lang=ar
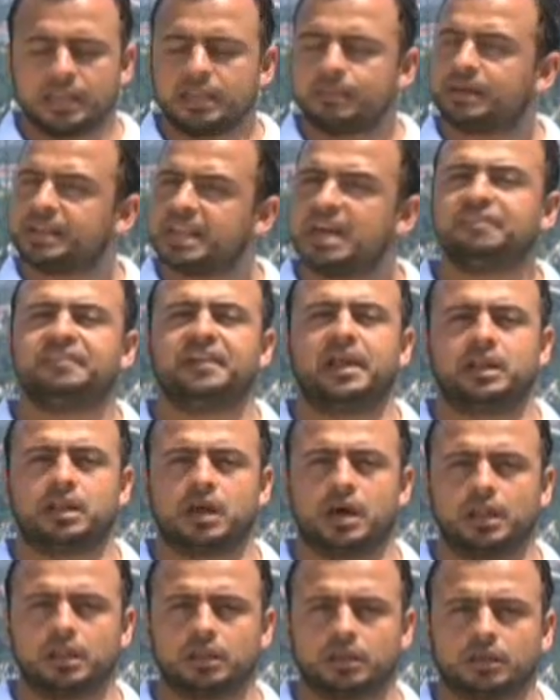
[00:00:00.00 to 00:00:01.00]
لمنافع
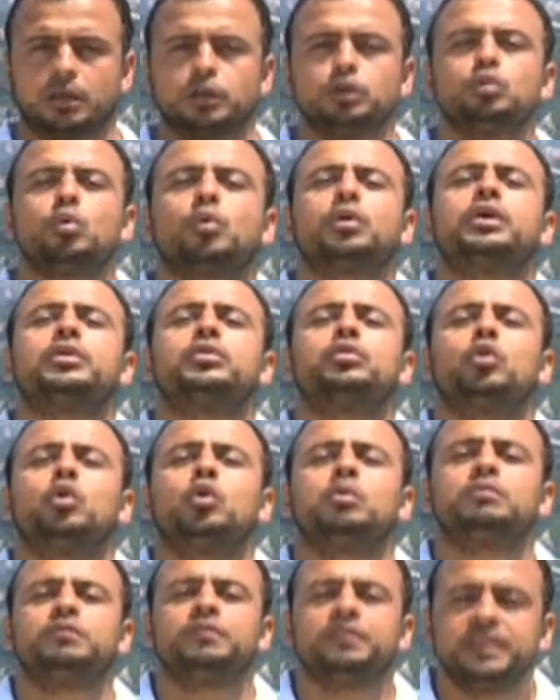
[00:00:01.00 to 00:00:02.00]
الخلق
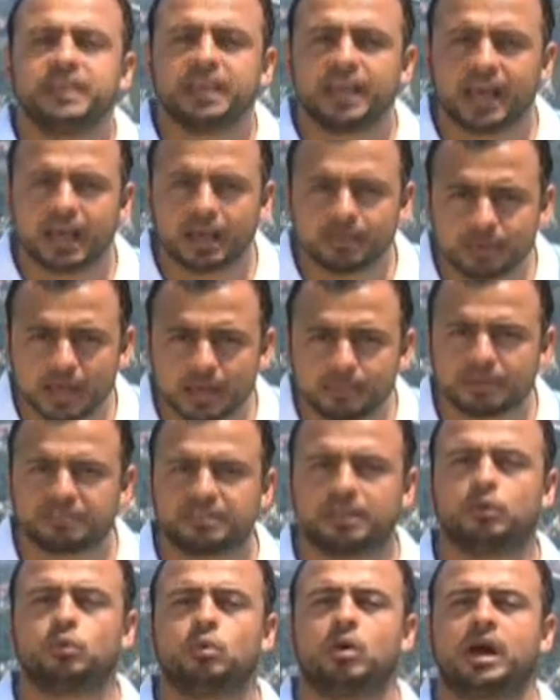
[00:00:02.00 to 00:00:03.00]
يقرهم فيها ما
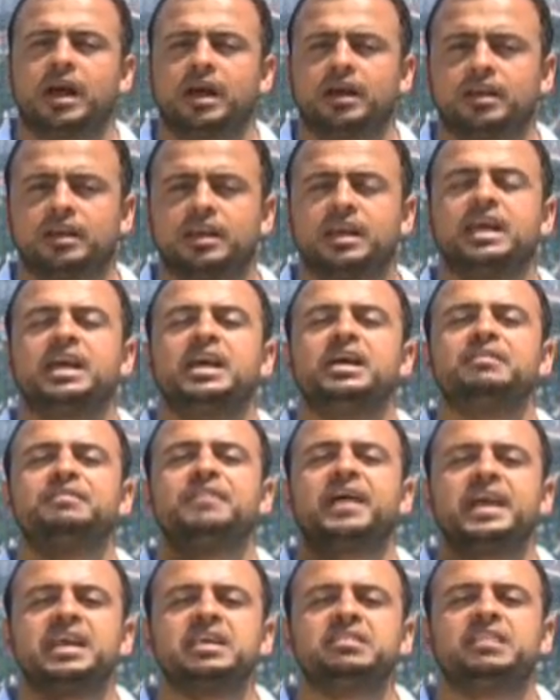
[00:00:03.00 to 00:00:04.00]
بذلوها
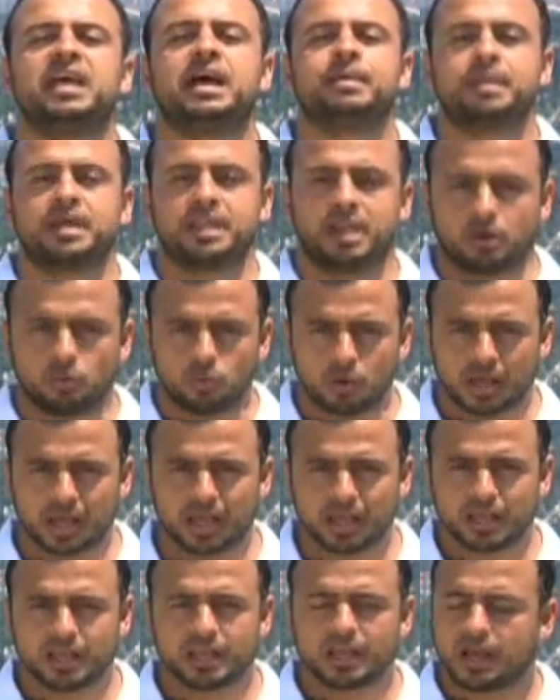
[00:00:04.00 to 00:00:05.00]
فإذا
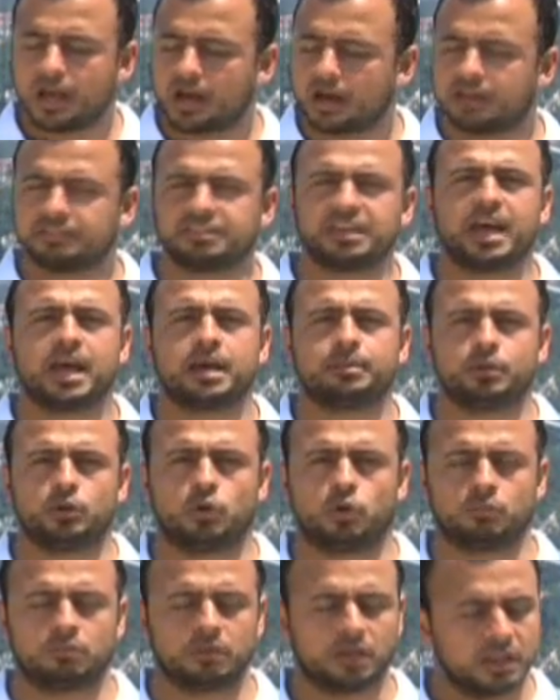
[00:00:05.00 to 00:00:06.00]
منعوها أخذها
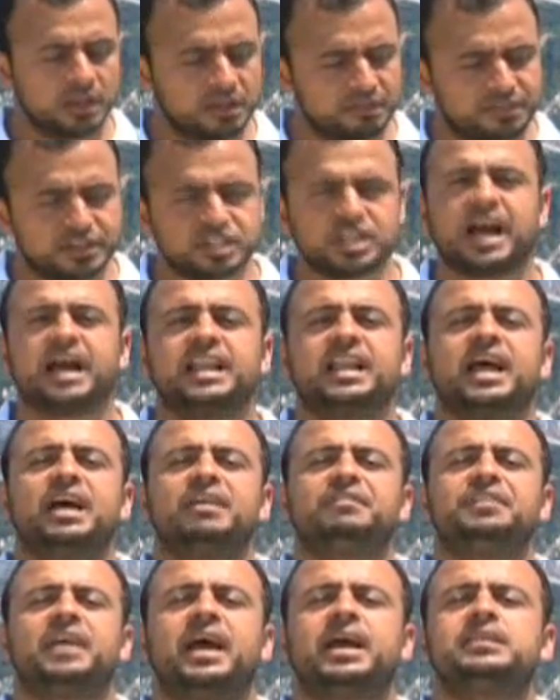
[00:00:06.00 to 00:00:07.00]
منهم
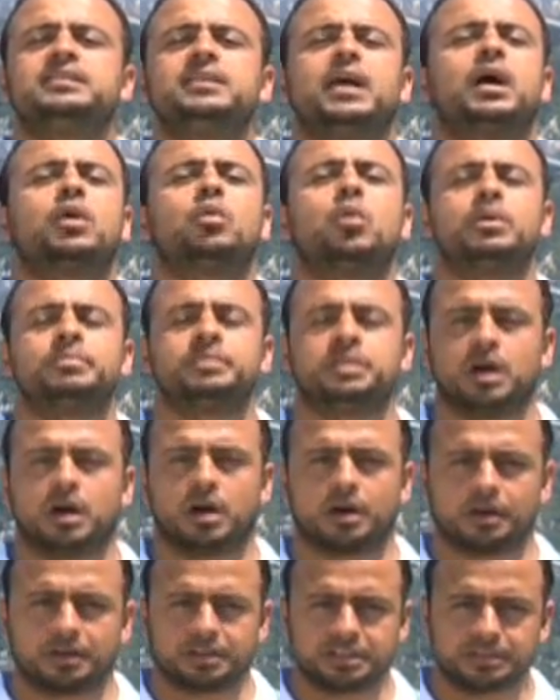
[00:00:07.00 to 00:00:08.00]
فجعلها في أيدي أقوام
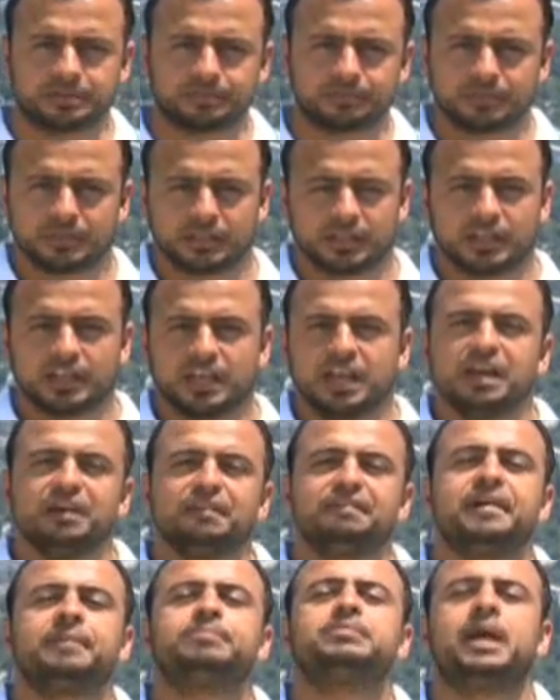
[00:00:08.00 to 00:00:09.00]
آخرين
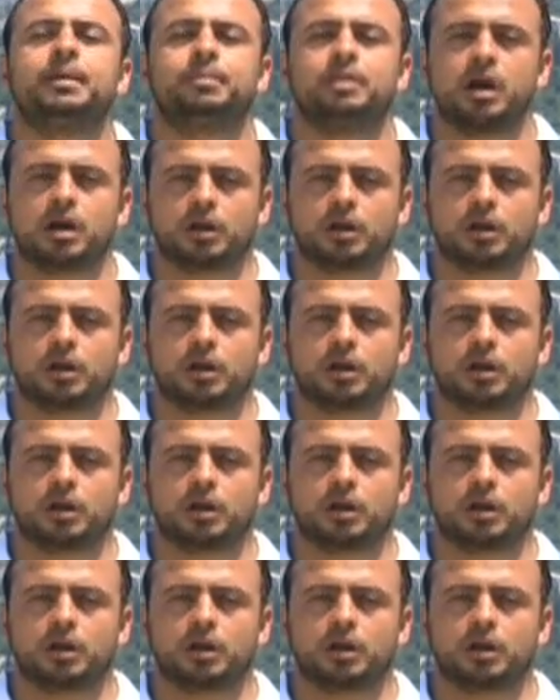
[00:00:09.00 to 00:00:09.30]
فابدأ